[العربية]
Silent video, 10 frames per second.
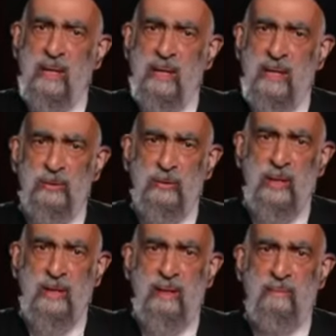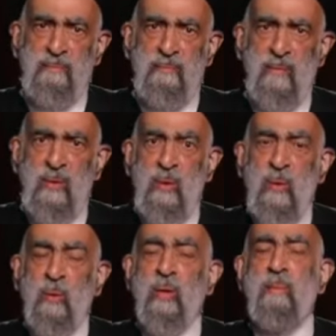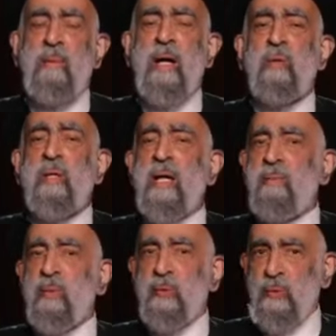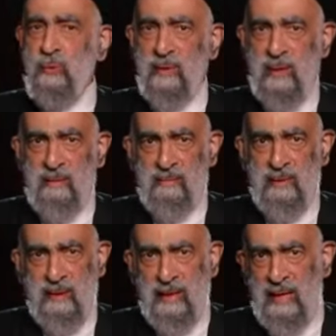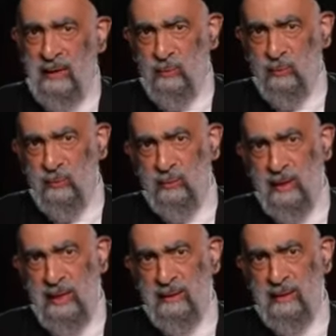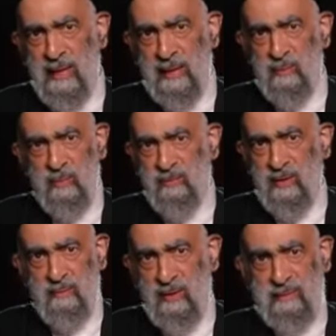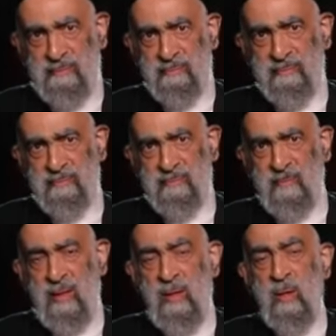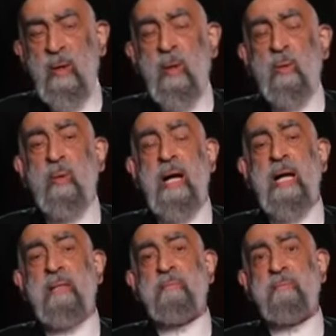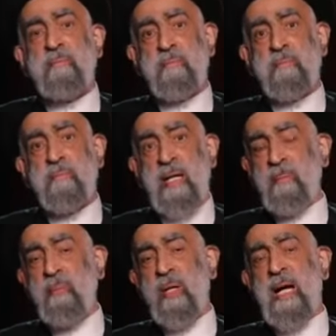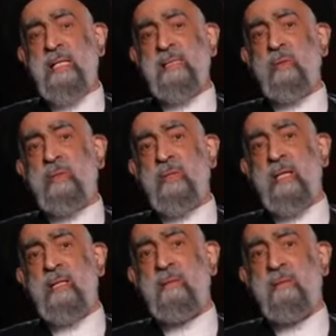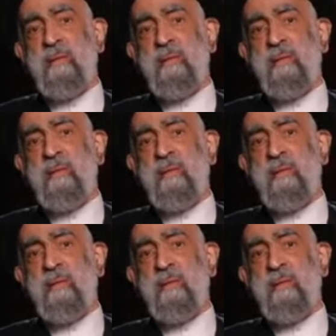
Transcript: كان عطشانا والماء كان موجودا لكن العدو كان يتحكم في الماء وربنا عز وجل